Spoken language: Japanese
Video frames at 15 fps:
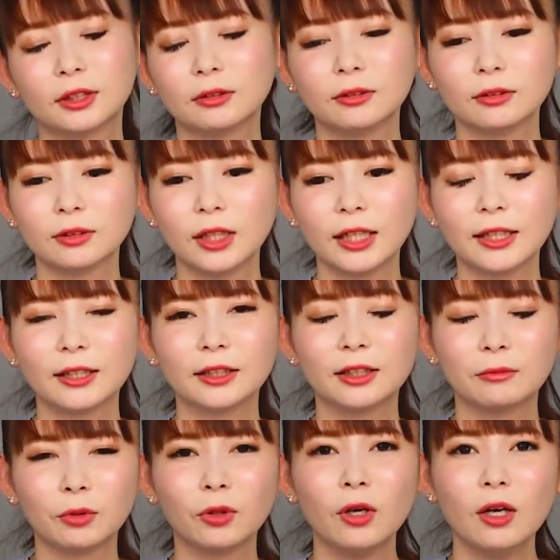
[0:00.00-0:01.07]
そんな中
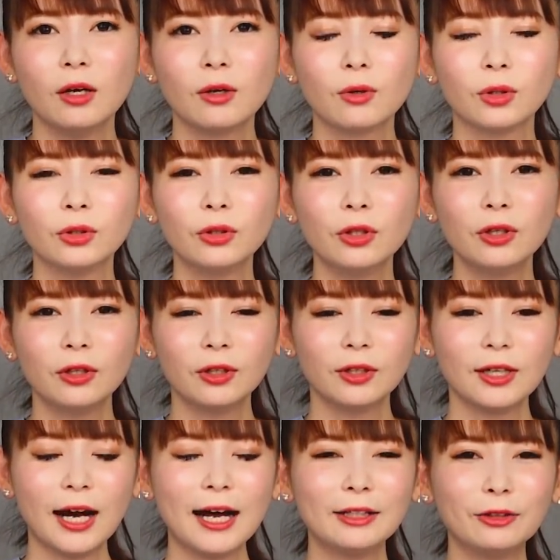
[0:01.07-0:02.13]
でもこの
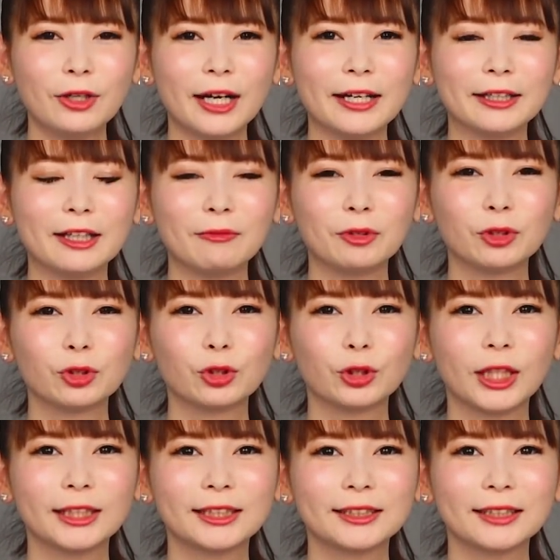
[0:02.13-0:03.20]
歯の綾波の
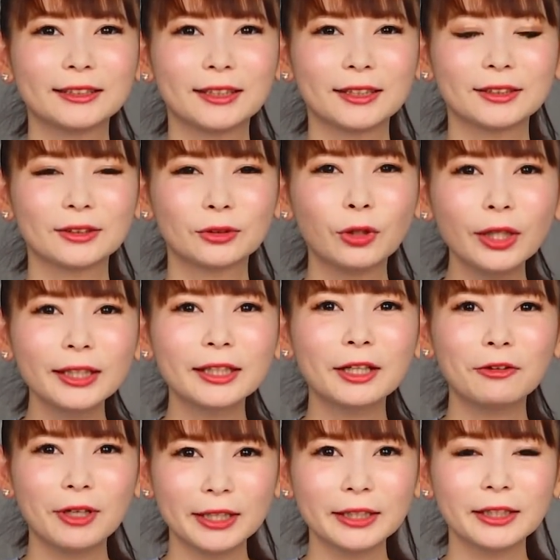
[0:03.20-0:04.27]
育ち方がすごい
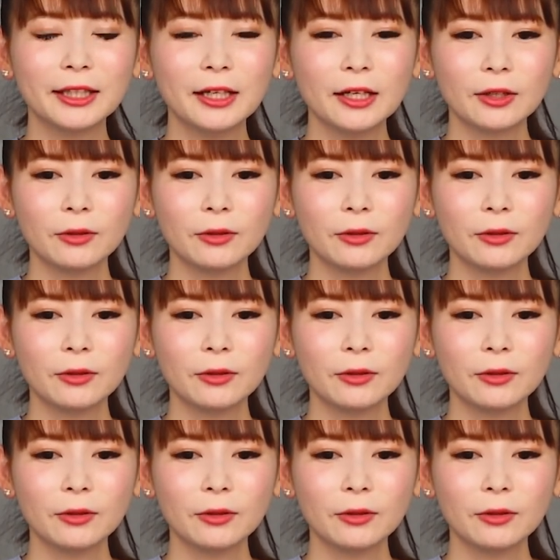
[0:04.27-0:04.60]
可愛い。